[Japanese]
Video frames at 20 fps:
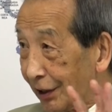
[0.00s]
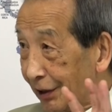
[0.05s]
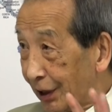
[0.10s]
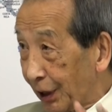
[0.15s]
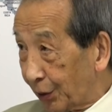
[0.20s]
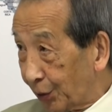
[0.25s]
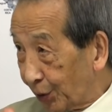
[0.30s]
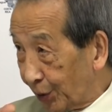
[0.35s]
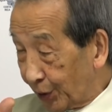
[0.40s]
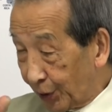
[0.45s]
たの
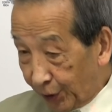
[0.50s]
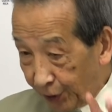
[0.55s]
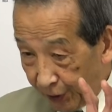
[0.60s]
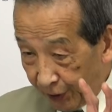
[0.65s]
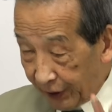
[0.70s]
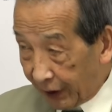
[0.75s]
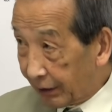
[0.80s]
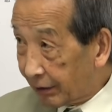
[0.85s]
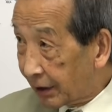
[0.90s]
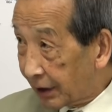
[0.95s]
で、両
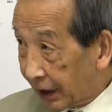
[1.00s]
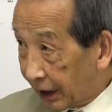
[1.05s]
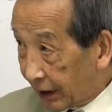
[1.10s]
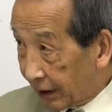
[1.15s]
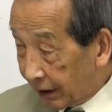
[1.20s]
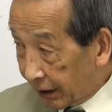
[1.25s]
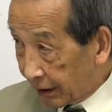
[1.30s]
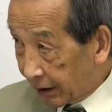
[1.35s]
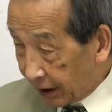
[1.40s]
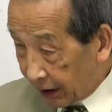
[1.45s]
方なるんで
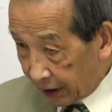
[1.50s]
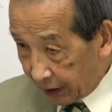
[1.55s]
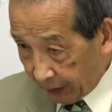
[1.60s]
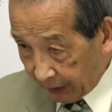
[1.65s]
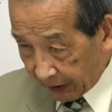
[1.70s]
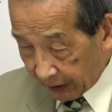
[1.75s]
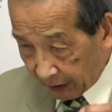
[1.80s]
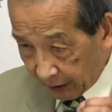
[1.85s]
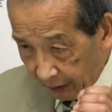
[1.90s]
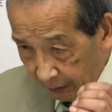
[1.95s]
なるってし
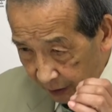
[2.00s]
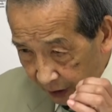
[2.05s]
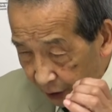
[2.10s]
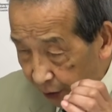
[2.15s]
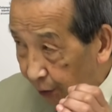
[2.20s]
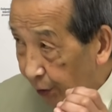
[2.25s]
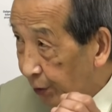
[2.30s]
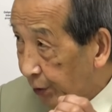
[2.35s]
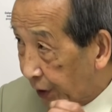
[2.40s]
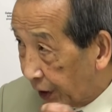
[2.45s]
まうんだけど二
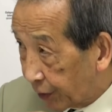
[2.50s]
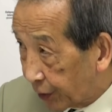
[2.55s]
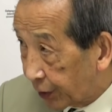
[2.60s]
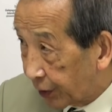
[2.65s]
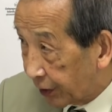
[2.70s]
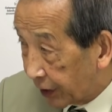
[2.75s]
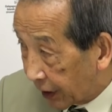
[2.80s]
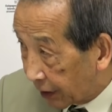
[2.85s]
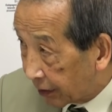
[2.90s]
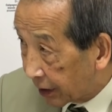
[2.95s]
度大げなこ
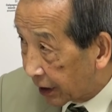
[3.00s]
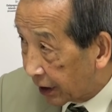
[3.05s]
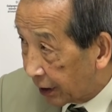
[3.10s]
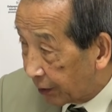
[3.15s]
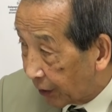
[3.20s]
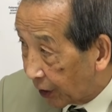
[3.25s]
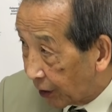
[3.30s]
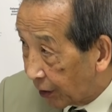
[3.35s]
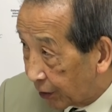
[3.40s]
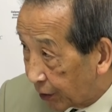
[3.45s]
とになるんだけど
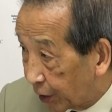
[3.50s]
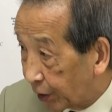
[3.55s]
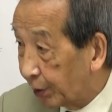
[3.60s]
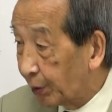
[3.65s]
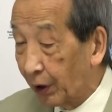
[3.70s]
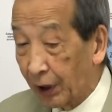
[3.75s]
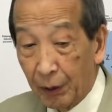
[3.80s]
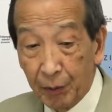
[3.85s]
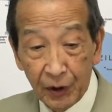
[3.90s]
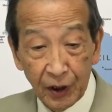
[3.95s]
も例え
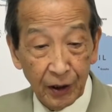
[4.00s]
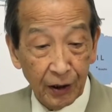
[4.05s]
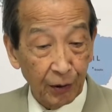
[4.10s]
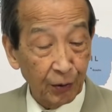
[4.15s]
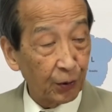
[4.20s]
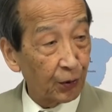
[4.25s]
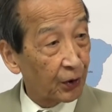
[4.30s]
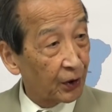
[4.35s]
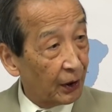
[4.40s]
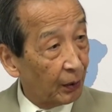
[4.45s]
ばアメリカ
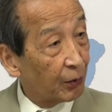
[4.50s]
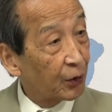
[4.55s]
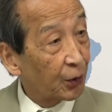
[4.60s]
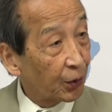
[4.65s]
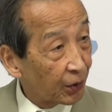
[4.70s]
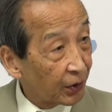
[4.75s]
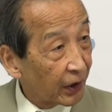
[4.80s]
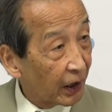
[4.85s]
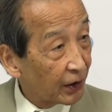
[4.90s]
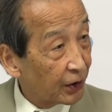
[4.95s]
のご意見も
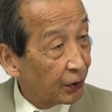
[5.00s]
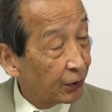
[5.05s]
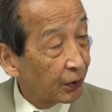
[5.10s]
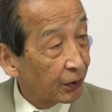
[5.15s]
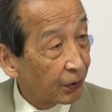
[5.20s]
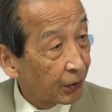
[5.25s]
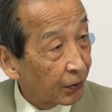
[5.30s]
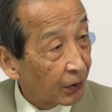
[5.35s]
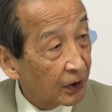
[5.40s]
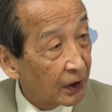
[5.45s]
取りたい中
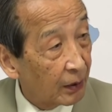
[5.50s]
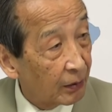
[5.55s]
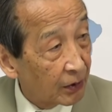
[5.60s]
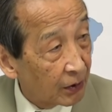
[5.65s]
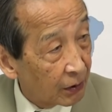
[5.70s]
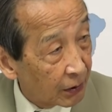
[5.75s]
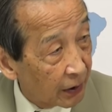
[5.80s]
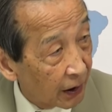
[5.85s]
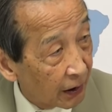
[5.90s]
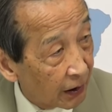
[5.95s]
国のご意見も
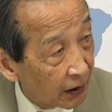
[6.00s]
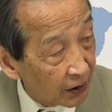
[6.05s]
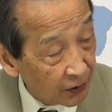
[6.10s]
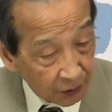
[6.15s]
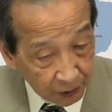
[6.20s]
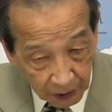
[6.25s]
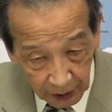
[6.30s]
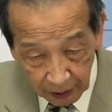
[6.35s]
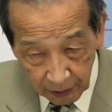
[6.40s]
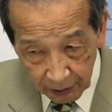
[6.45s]
取りたいから
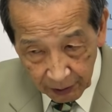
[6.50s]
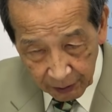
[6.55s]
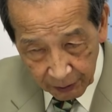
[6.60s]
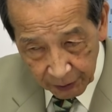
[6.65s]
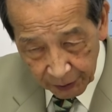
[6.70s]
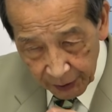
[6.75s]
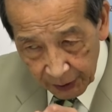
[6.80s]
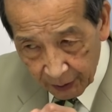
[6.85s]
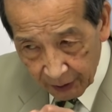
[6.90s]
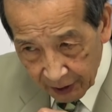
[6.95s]
そうなるとい
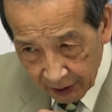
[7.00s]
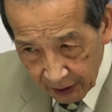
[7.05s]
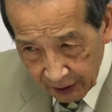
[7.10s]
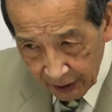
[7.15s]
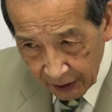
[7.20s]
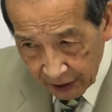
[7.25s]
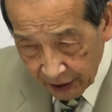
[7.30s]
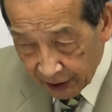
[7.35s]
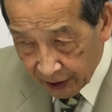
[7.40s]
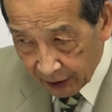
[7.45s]
うそれは
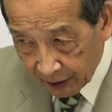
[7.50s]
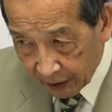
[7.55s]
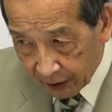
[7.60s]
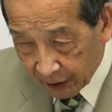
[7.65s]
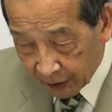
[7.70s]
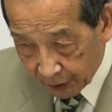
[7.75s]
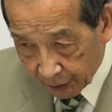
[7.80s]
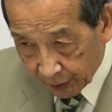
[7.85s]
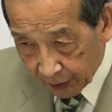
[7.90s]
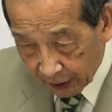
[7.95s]
必然的
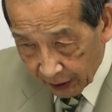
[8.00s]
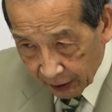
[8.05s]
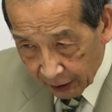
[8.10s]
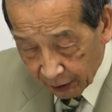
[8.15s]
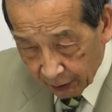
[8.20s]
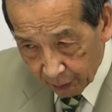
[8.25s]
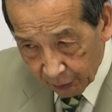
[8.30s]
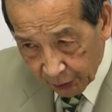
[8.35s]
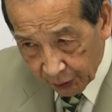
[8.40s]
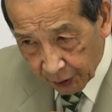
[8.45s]
にそうなんだけ
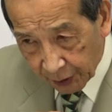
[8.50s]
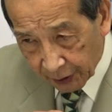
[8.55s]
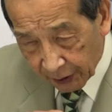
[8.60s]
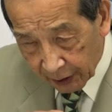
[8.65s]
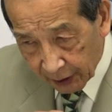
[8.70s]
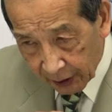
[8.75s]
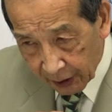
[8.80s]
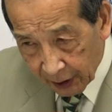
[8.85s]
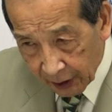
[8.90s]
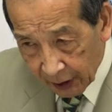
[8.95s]
ど、もう一つは
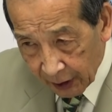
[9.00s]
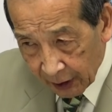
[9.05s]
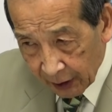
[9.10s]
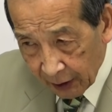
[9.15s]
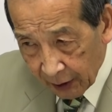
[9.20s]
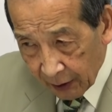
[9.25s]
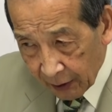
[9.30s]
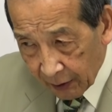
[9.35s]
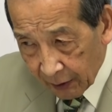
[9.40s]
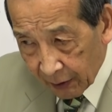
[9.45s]
ね
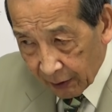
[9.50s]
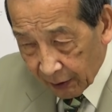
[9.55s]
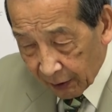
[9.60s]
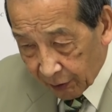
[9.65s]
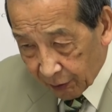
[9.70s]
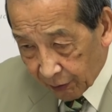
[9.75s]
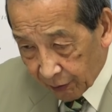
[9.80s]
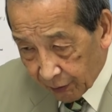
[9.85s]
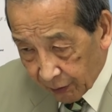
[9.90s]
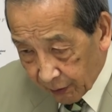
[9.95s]
あ
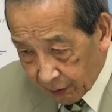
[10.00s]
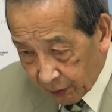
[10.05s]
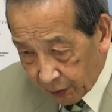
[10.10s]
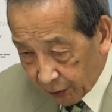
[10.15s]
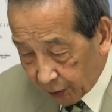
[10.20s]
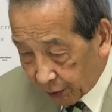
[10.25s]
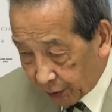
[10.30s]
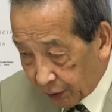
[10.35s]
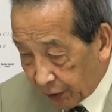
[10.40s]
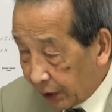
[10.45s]
の
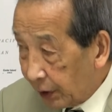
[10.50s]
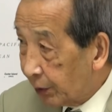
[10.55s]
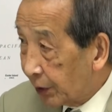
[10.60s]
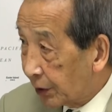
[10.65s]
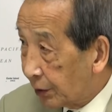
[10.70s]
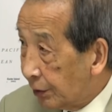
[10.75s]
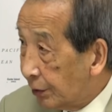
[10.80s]
どの国でもね